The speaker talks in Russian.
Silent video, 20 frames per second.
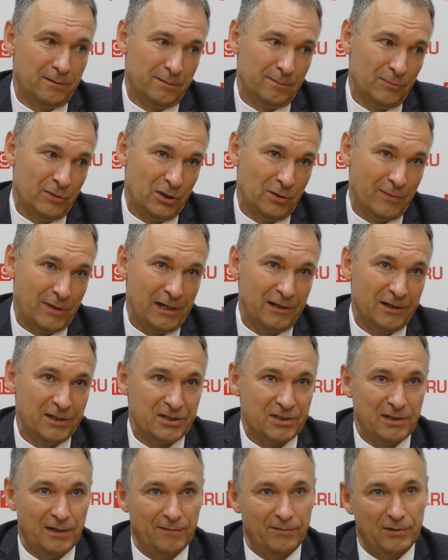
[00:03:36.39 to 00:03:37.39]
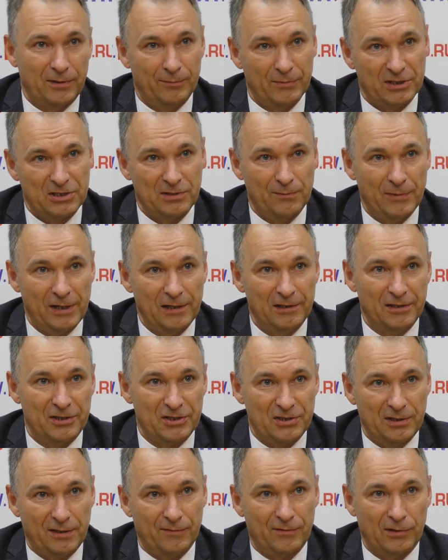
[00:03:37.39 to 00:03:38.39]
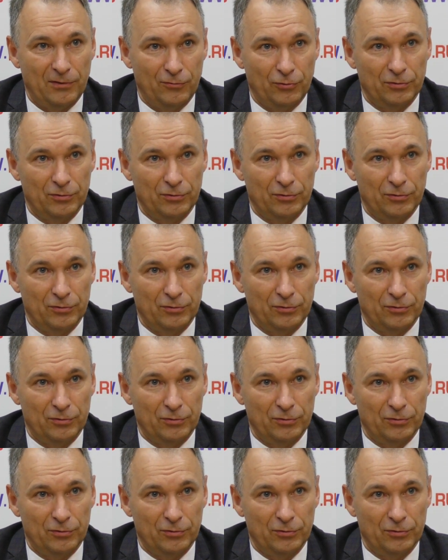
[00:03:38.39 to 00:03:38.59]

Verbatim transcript: Минимальная ставка, максимальная ставка.